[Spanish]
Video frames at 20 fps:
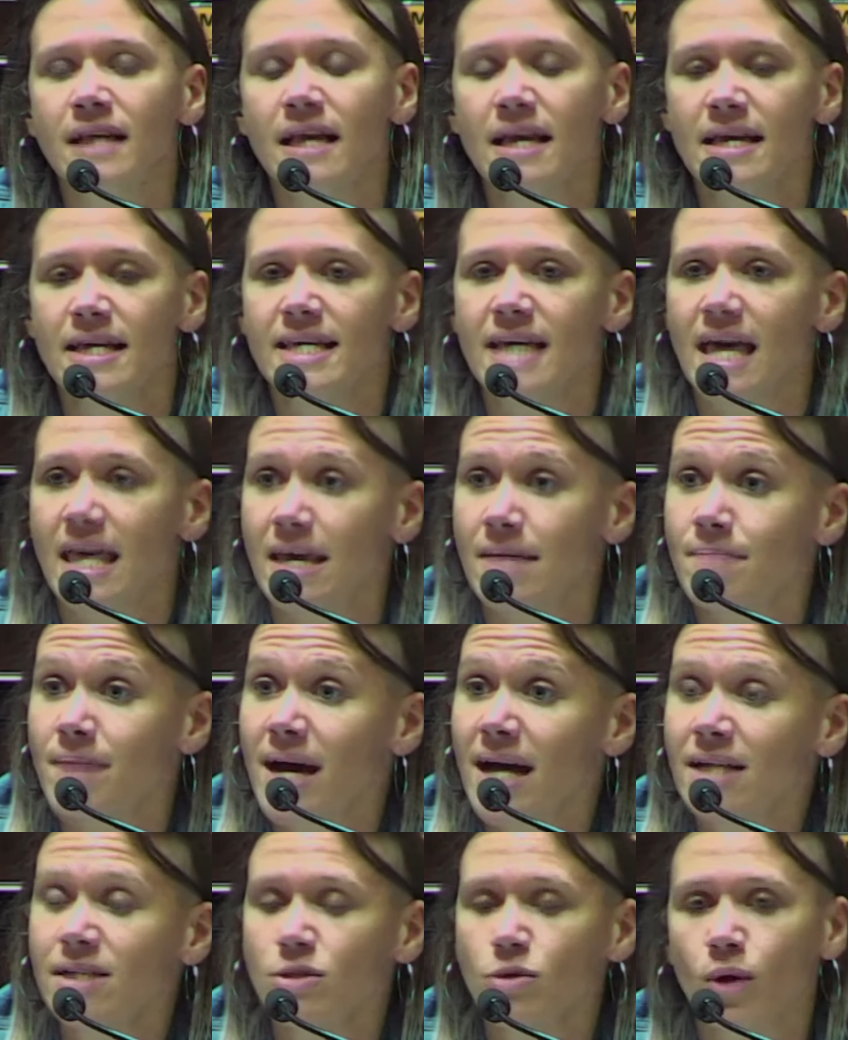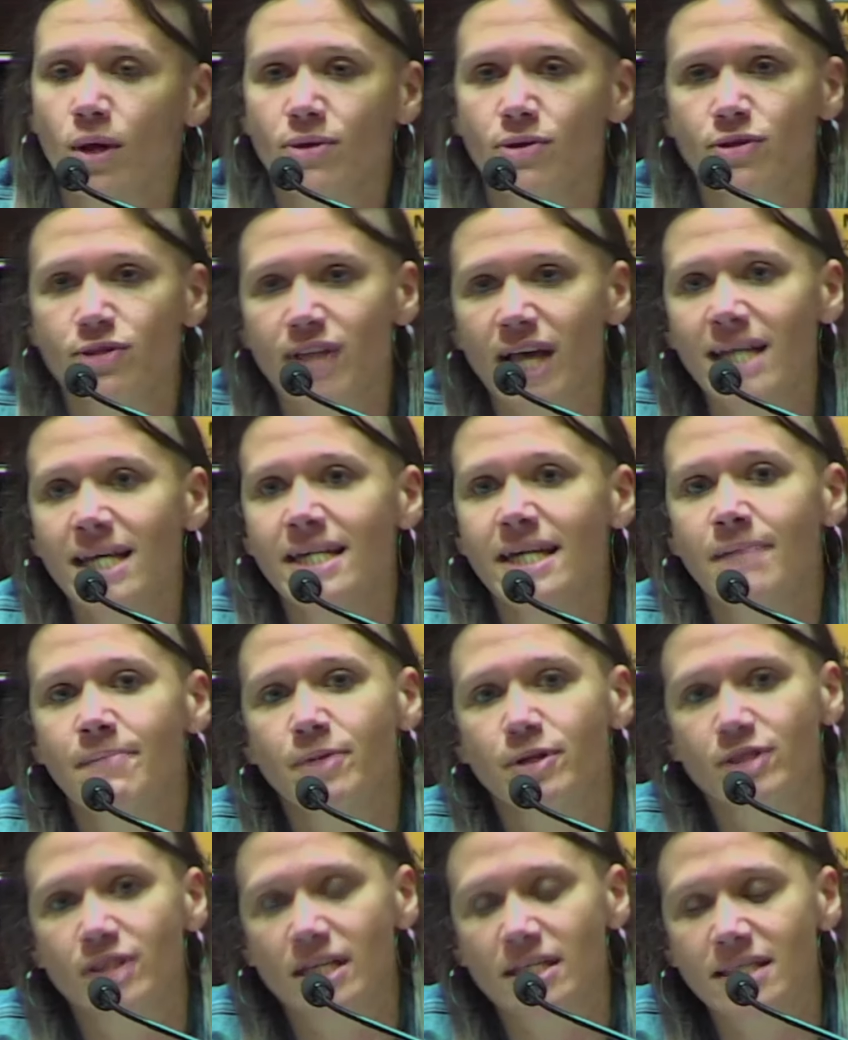y además cuando salen a
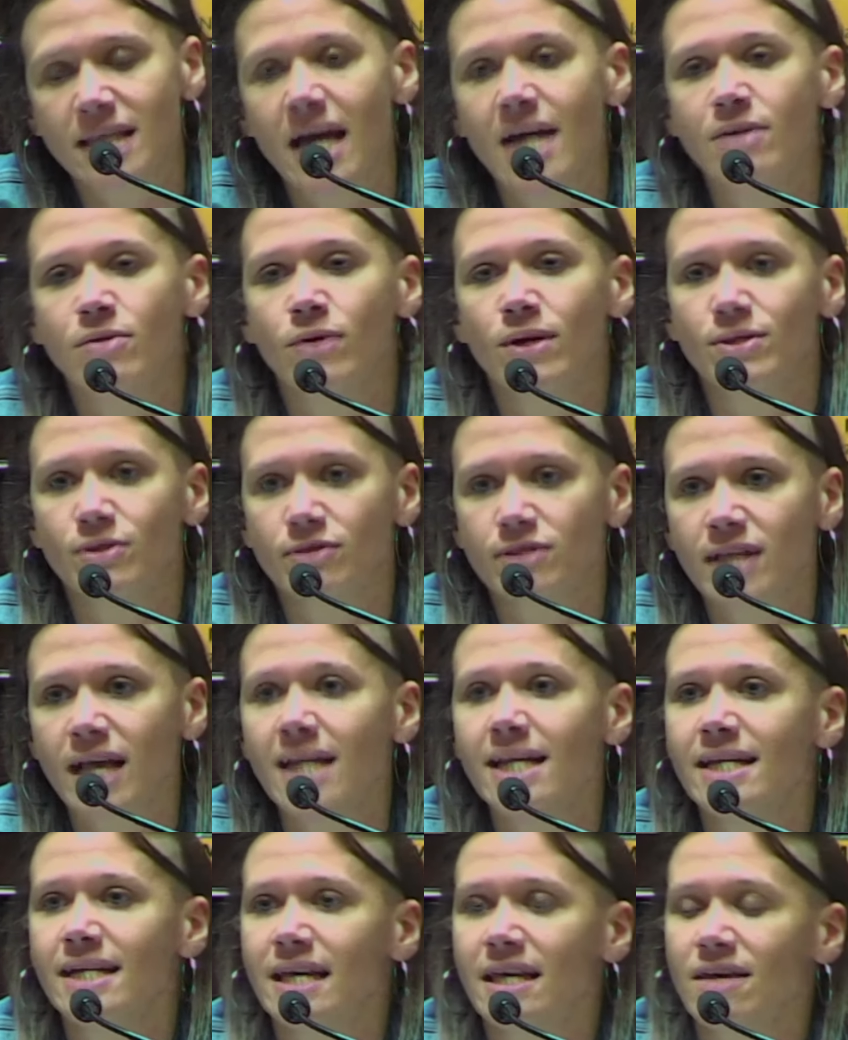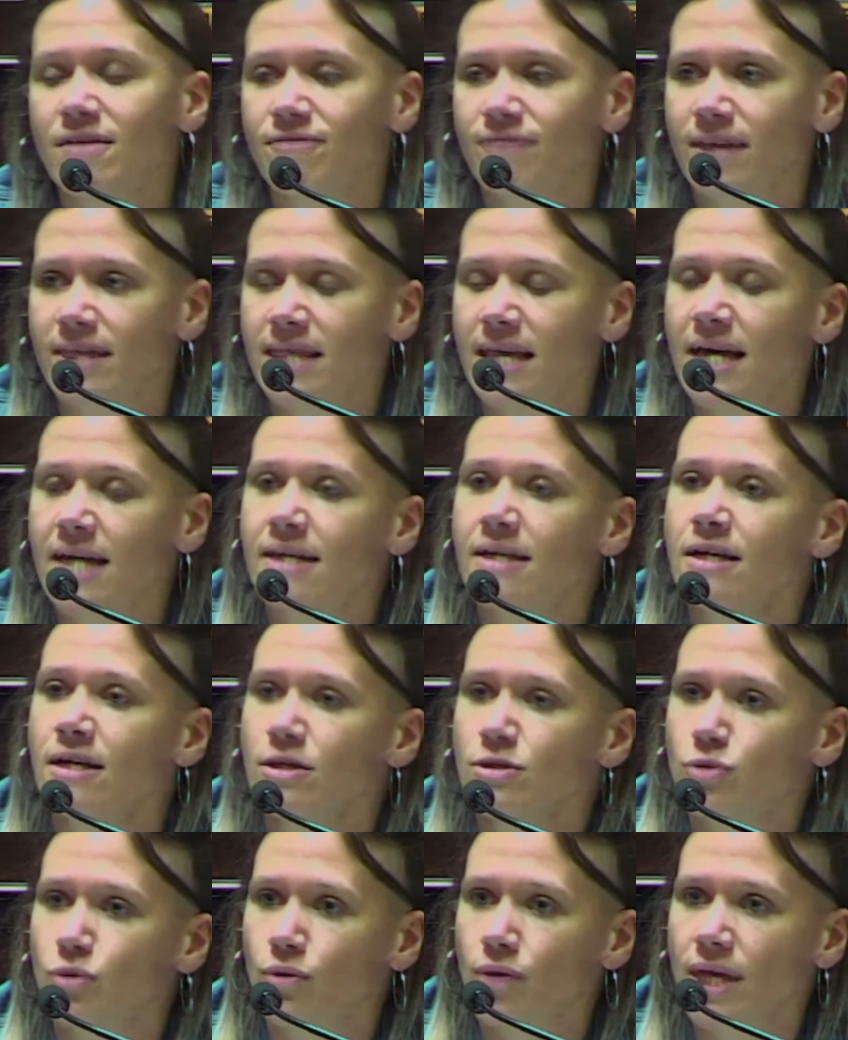protestar, cuando salen a defender
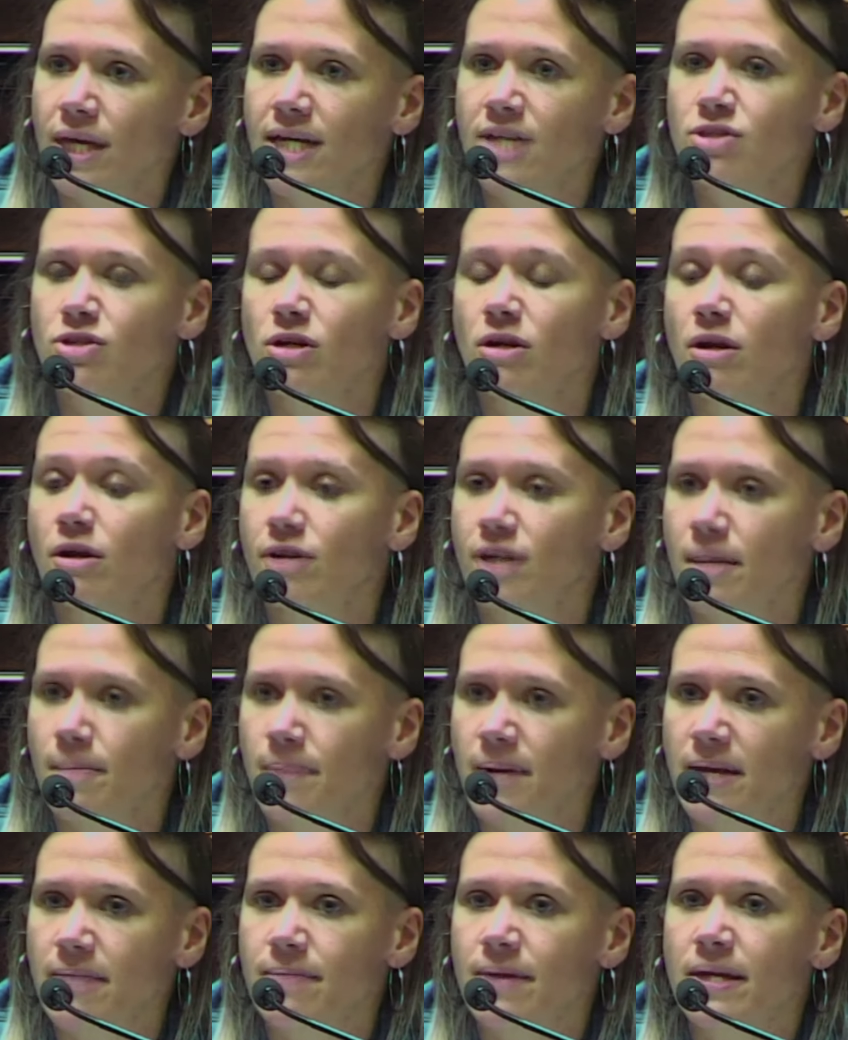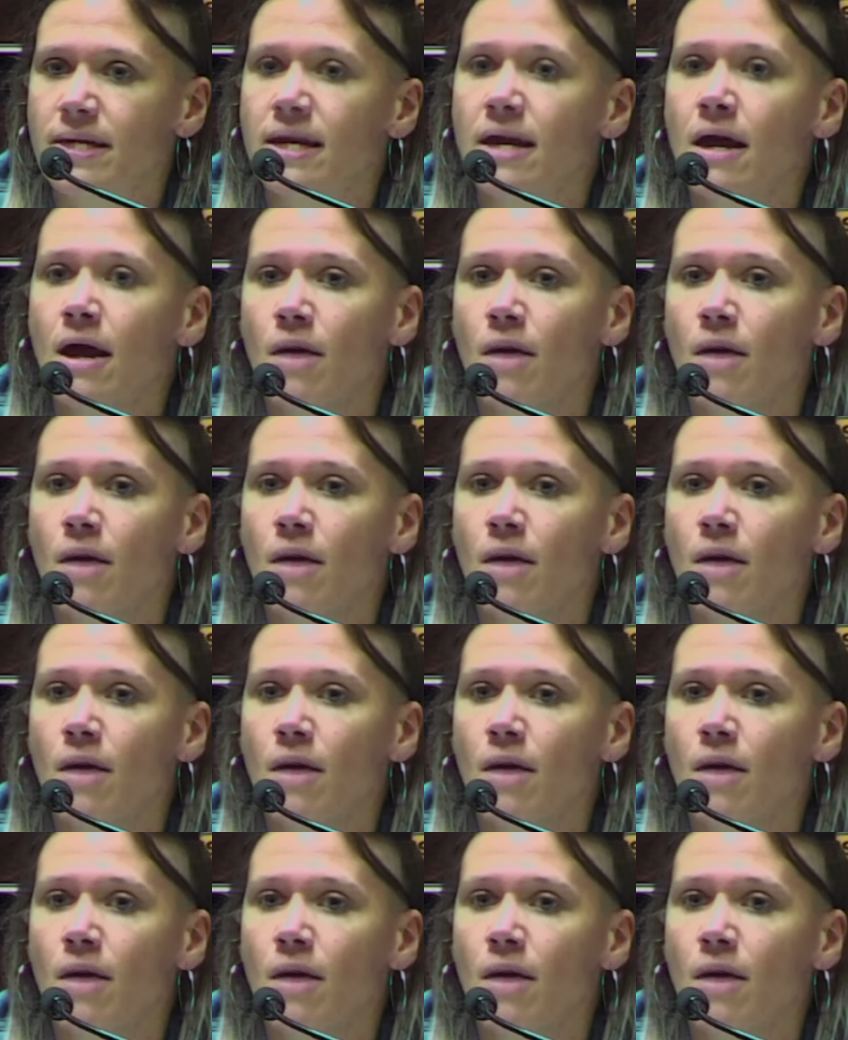sus derechos los reprimen.